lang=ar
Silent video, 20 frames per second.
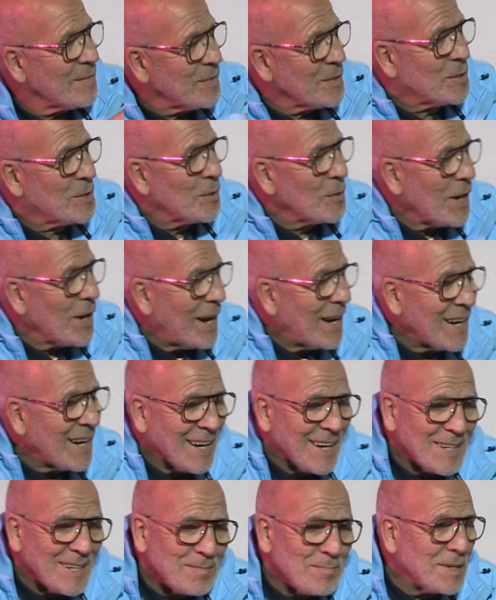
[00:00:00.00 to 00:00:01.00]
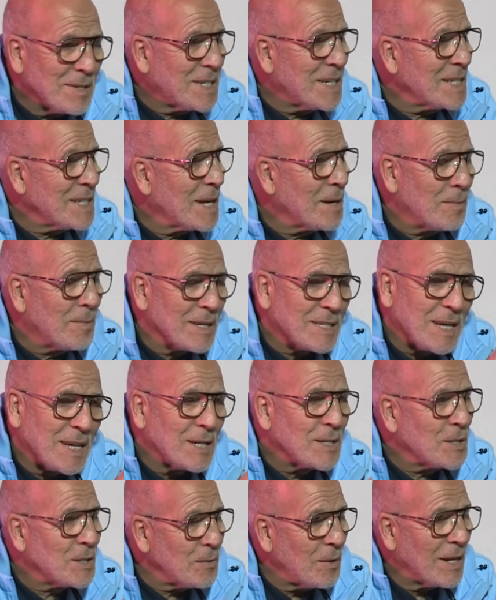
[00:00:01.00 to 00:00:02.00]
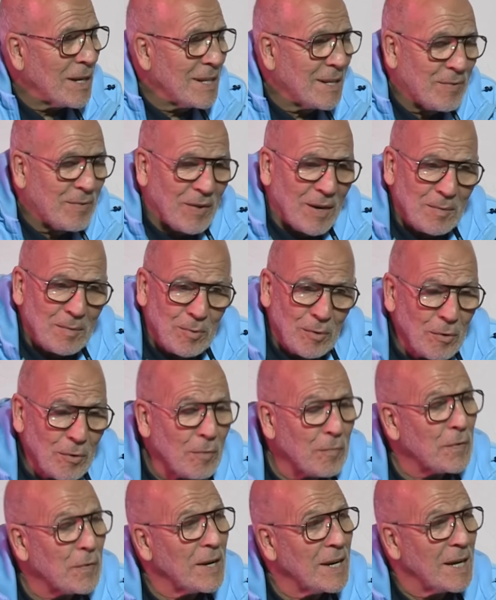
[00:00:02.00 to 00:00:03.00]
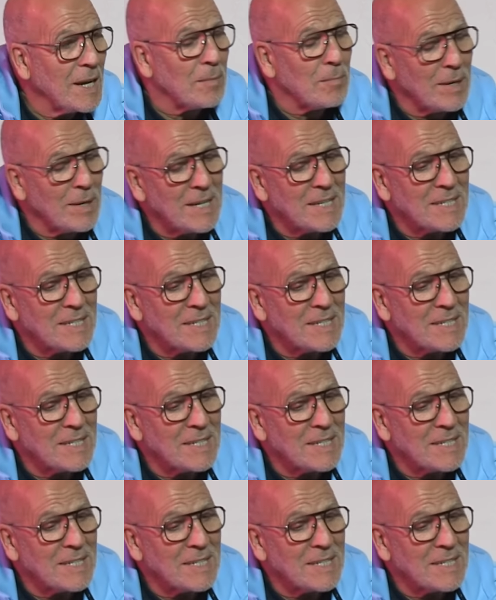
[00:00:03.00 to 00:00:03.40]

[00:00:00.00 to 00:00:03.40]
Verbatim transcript: الدوره ماشي دابا تنجيو عند نتفاهموا وفعلا ملي